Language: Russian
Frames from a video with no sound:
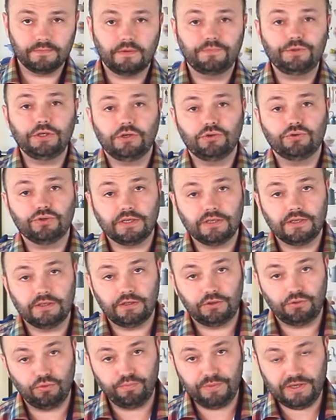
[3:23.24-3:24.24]
Вообще хочу сказать,
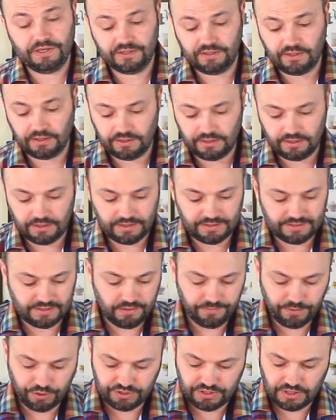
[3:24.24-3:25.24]
за тот месяц, когда я
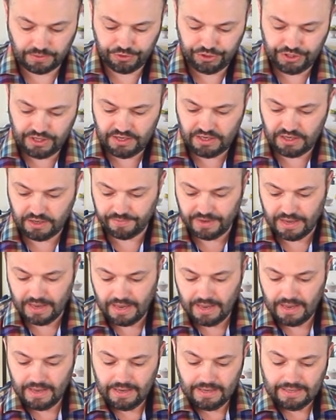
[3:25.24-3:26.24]
занимаюсь копчением,
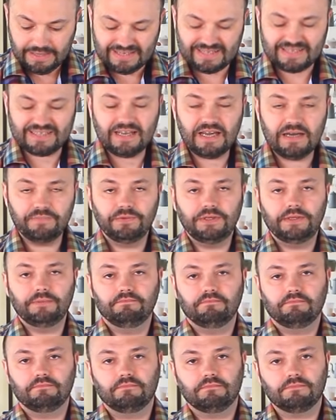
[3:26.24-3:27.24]
самый
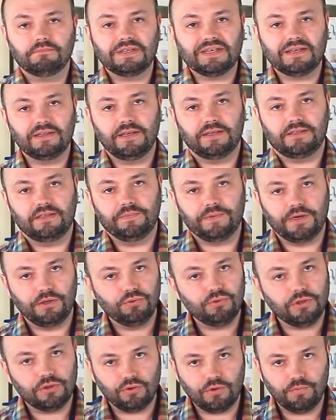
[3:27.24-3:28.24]
классный
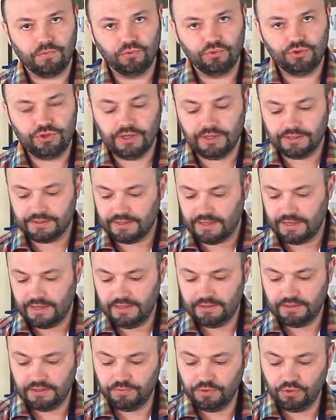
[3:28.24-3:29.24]
продукт, который получался,
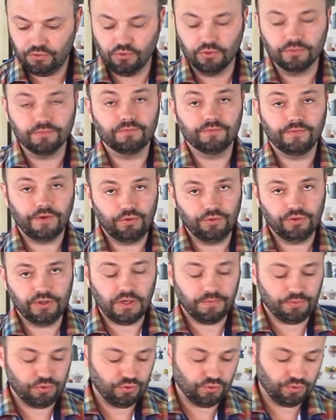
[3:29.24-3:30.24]
это бекон
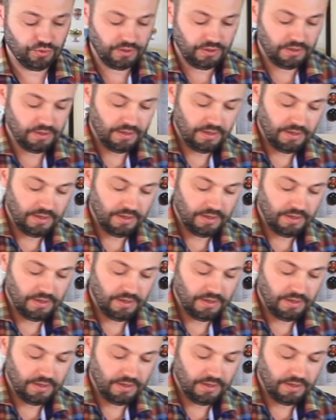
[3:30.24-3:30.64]
варено-копченый.